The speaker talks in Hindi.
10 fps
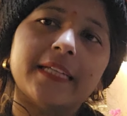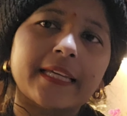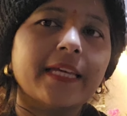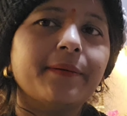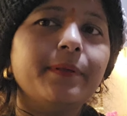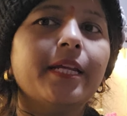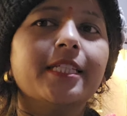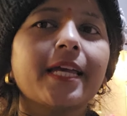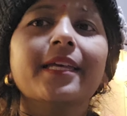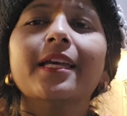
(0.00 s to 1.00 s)
रखे हुए रह
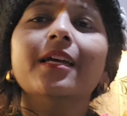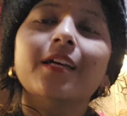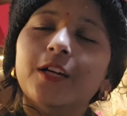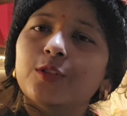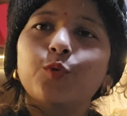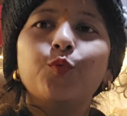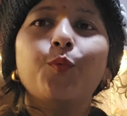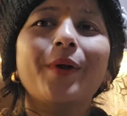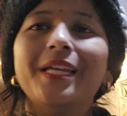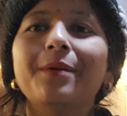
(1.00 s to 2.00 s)
जाएंगे तो
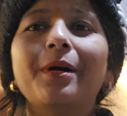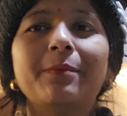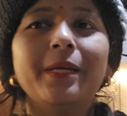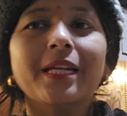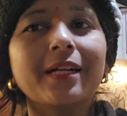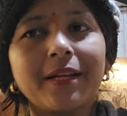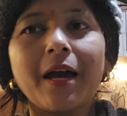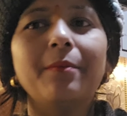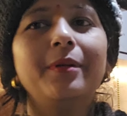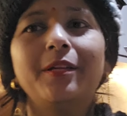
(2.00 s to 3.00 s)
वो महीने भर भी है ना
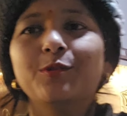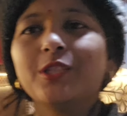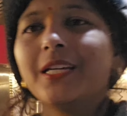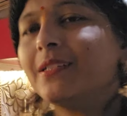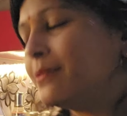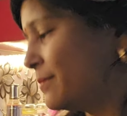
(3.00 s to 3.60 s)
ख़राब नहीं होता है